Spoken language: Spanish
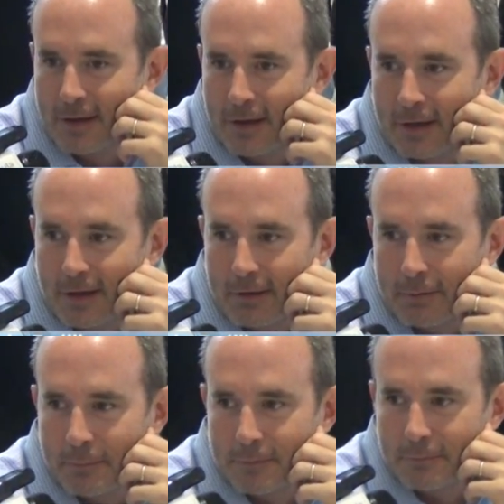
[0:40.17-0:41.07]

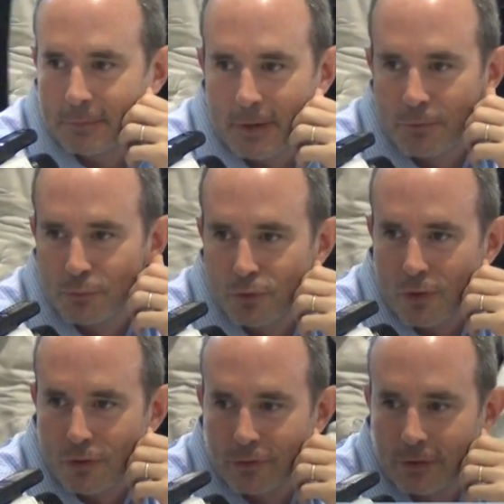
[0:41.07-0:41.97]
Eh, estamos muy
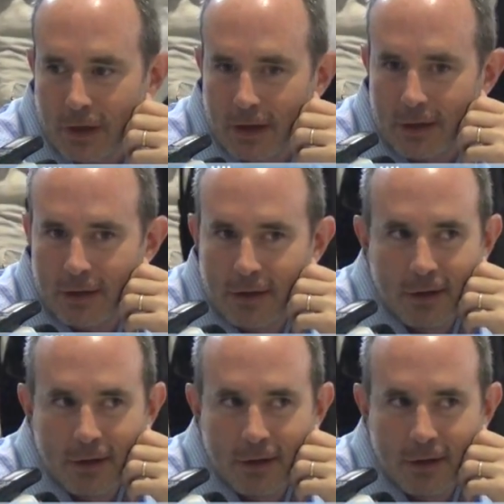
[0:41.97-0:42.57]
orgullosos de él.